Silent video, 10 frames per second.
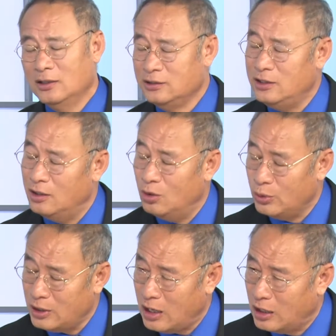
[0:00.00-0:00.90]
你一个人回
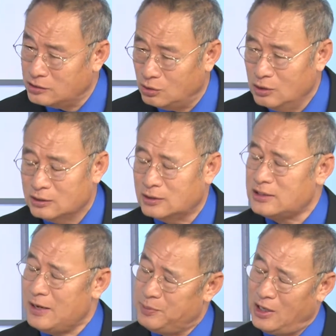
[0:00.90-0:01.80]
到杭州，她
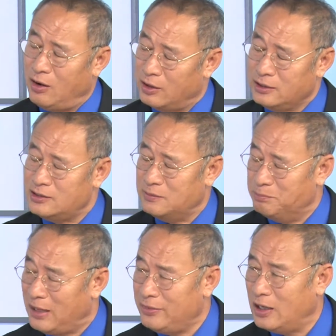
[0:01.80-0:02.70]
再漂亮你怎么
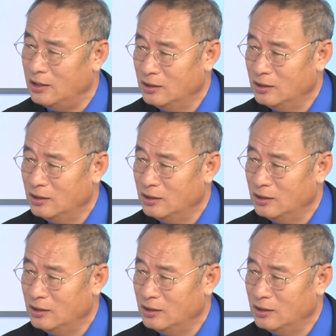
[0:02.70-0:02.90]
办呢？